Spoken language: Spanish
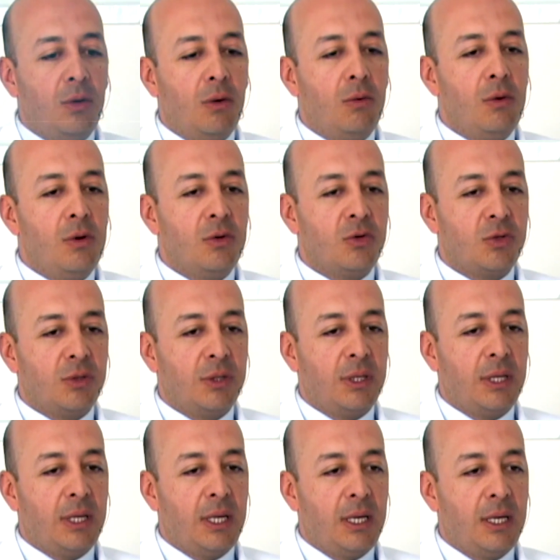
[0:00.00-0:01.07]
de óvulos
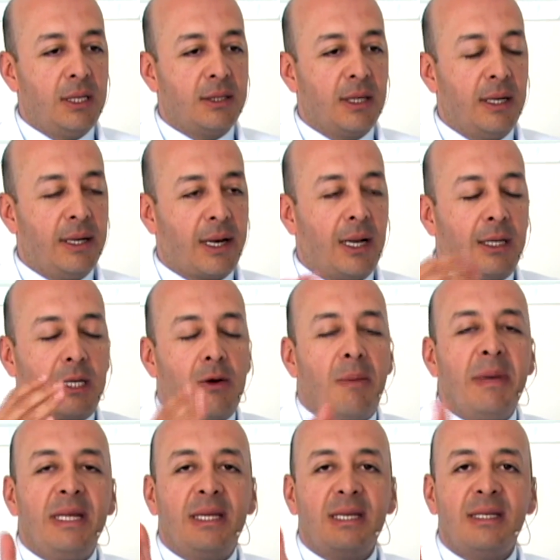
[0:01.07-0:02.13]
es
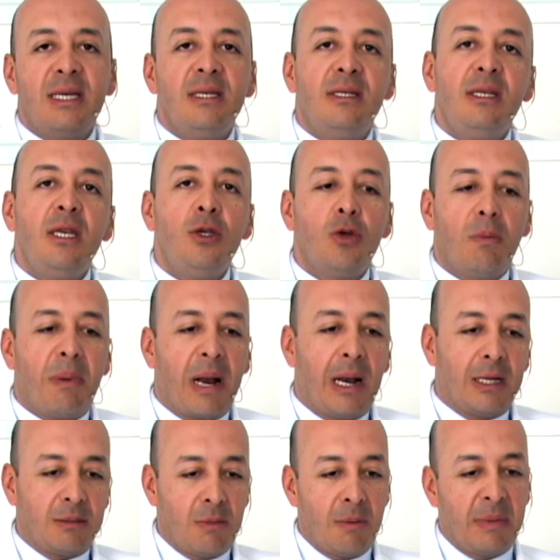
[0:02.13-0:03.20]
relativamente sencillo para
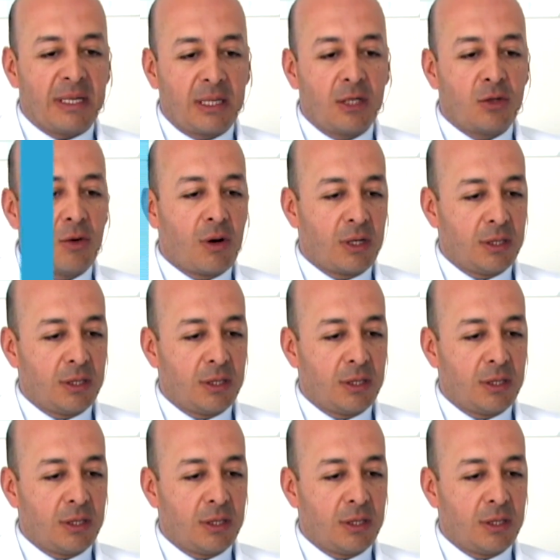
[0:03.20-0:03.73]
las mamás que son